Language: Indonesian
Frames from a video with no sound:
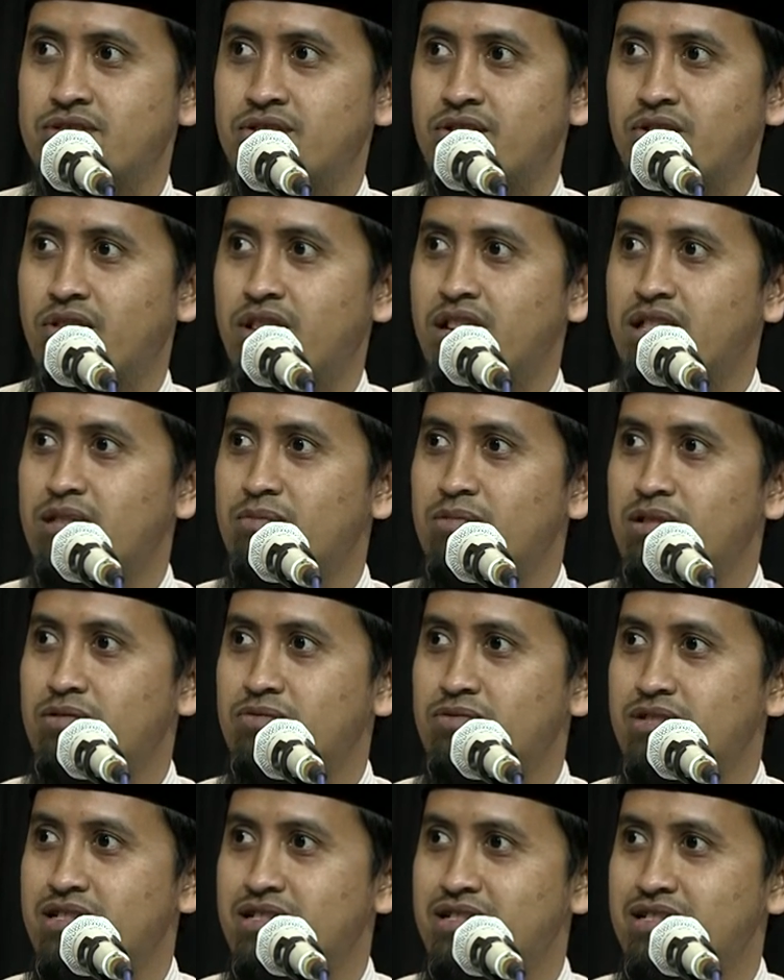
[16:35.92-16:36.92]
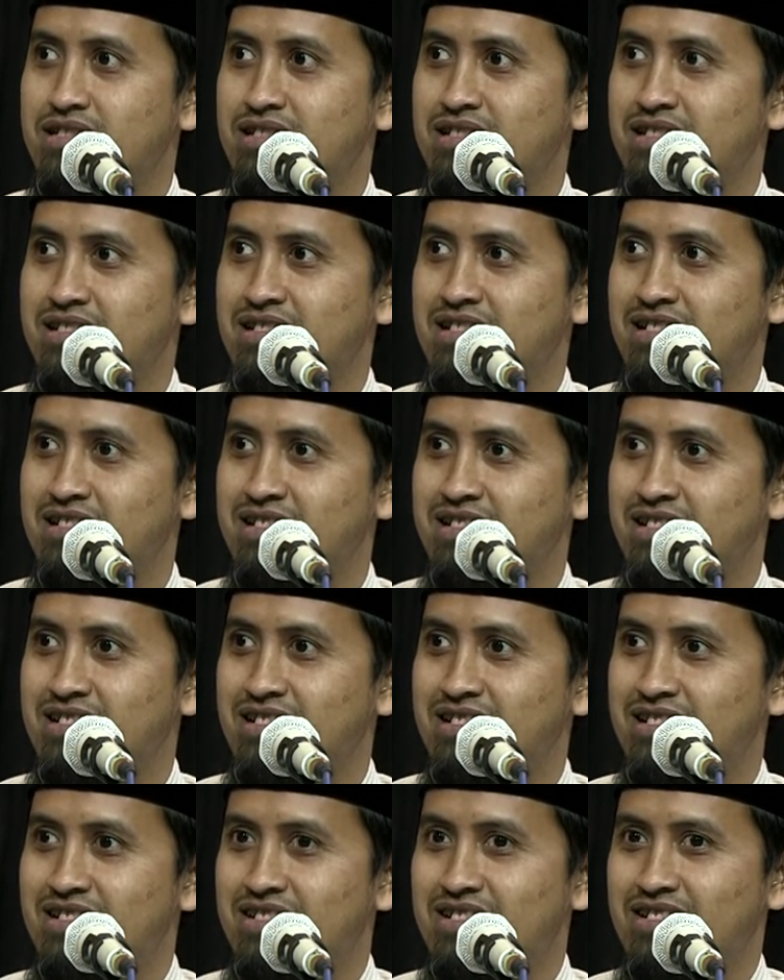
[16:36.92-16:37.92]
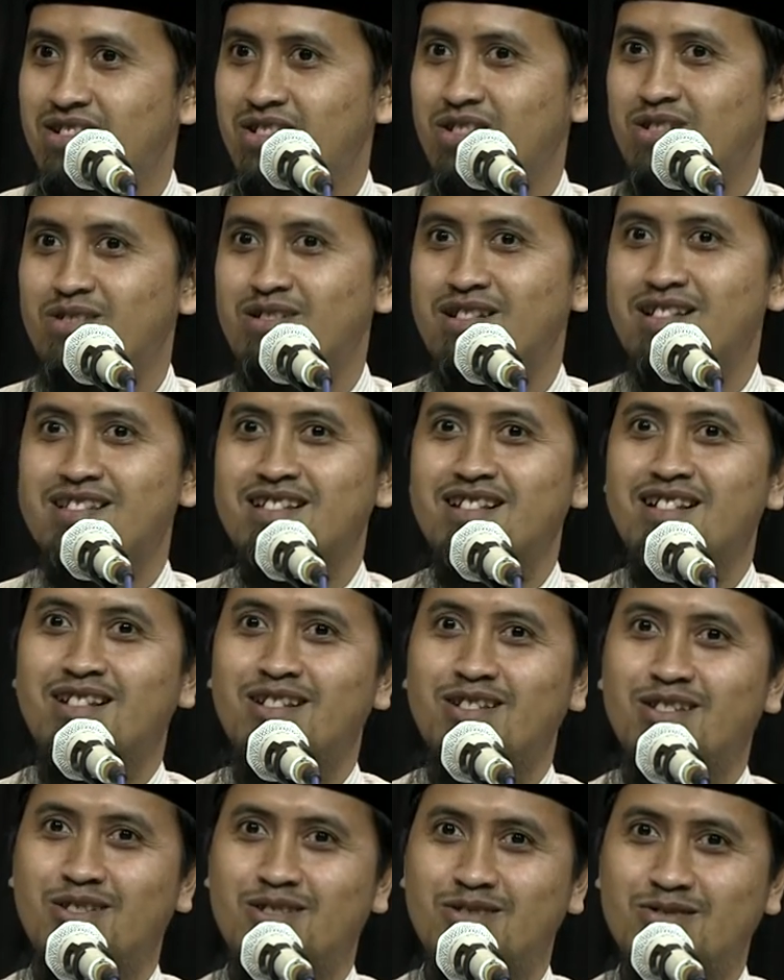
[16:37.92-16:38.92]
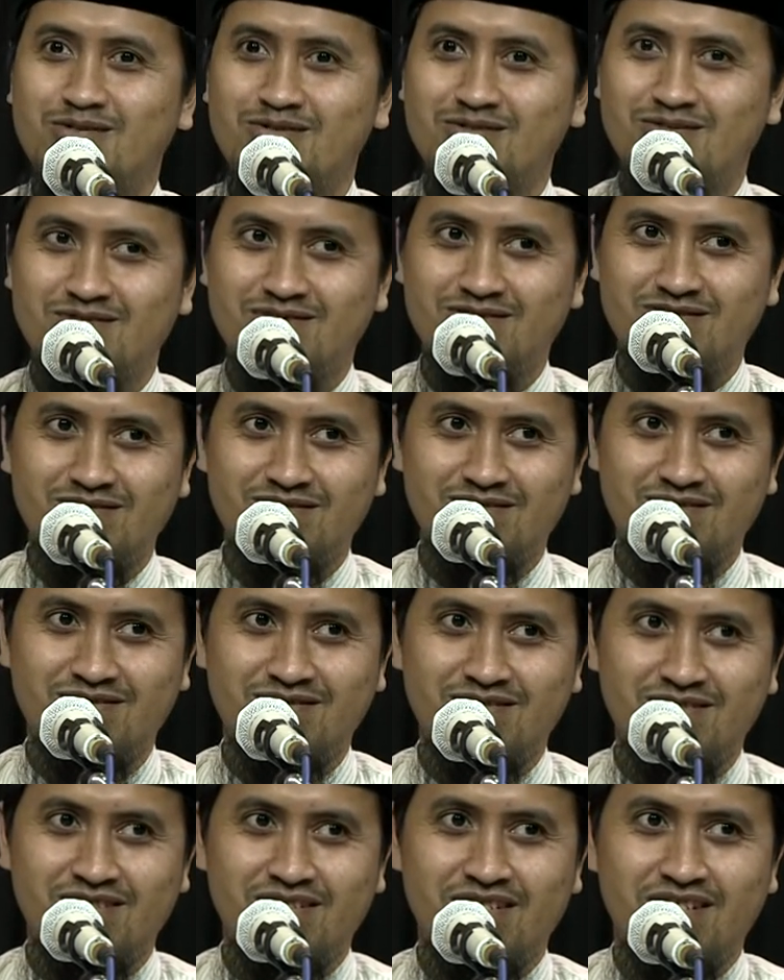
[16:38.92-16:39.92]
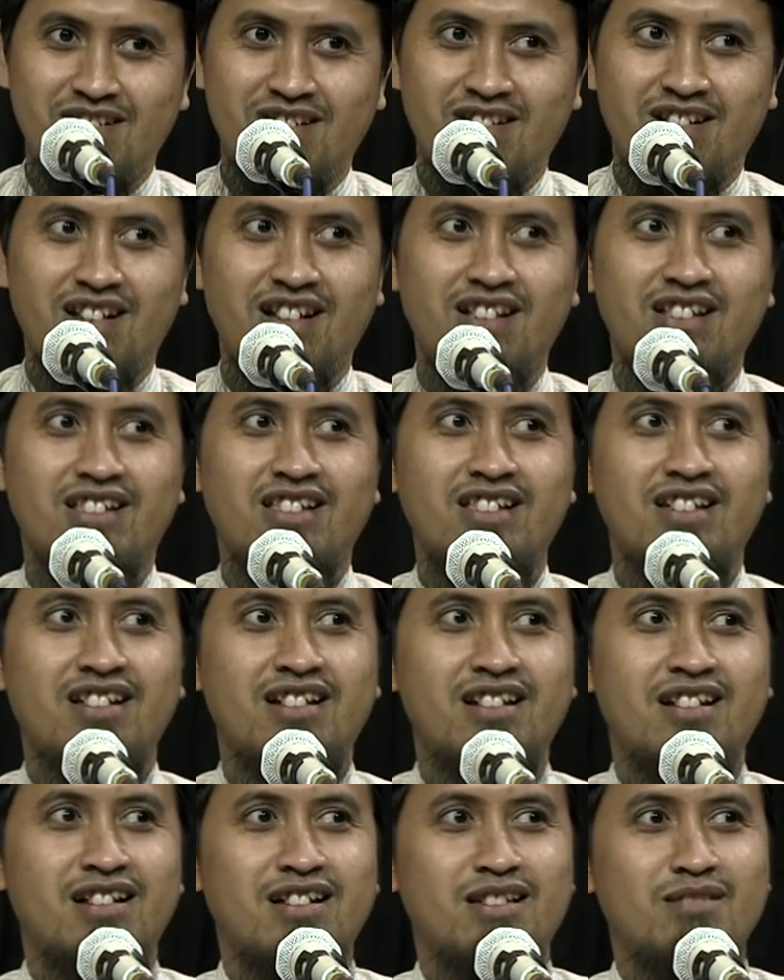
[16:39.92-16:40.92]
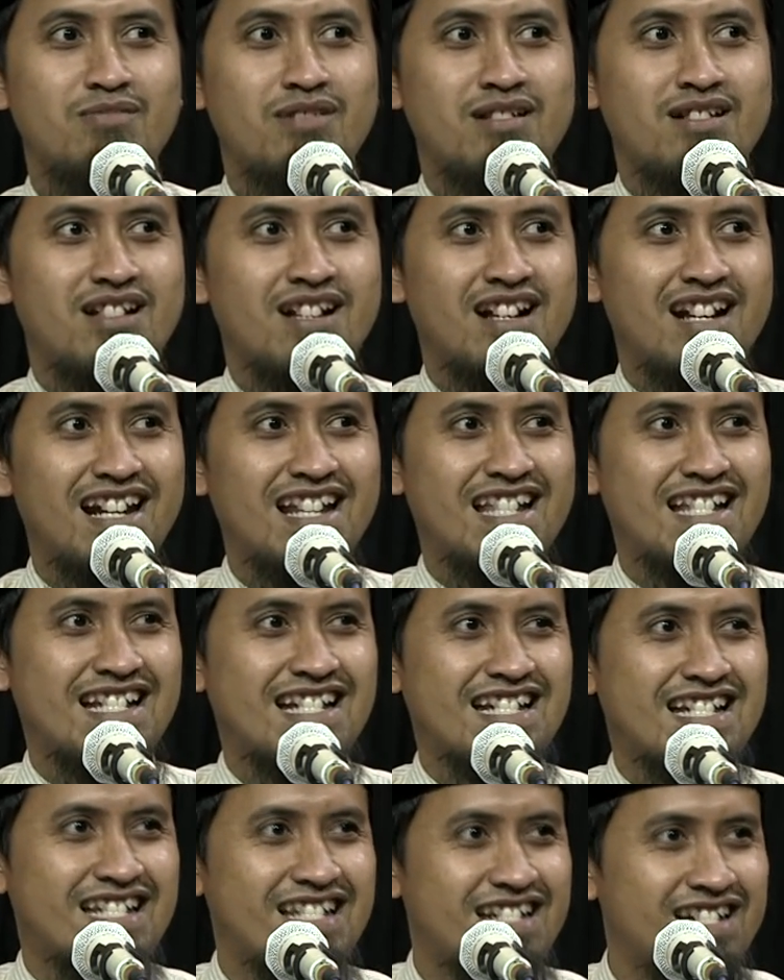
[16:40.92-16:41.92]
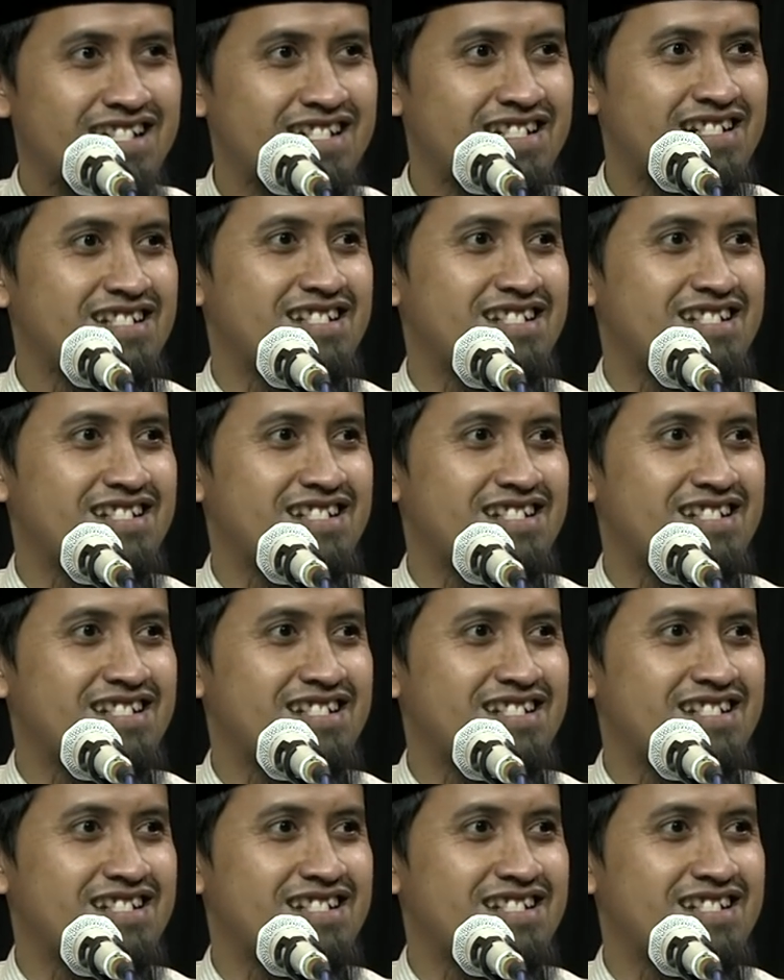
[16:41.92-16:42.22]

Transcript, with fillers: salat apa gue? Ya? salat tahajud. Kancane lagi pada ngeleder.